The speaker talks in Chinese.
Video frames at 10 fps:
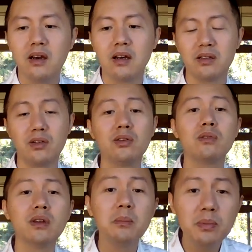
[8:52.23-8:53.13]
那就
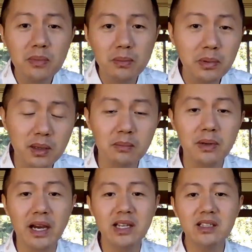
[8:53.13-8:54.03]
有点比品
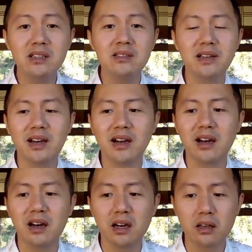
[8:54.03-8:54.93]
牌溢价啊。